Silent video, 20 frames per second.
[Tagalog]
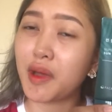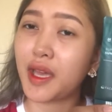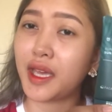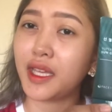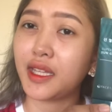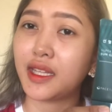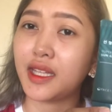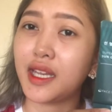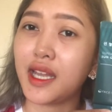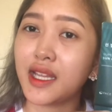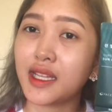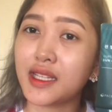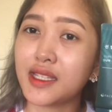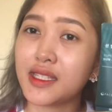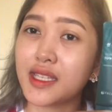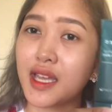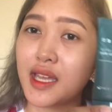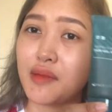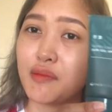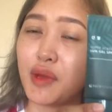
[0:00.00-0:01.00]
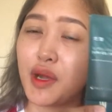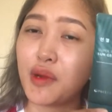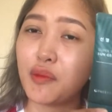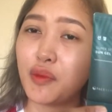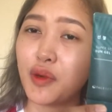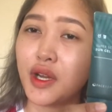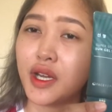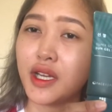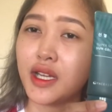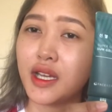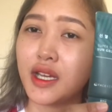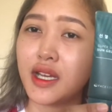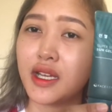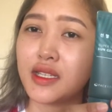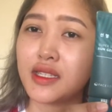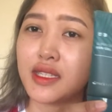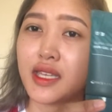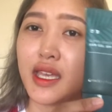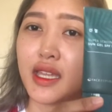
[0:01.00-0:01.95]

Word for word: makikita natin sa ibang products.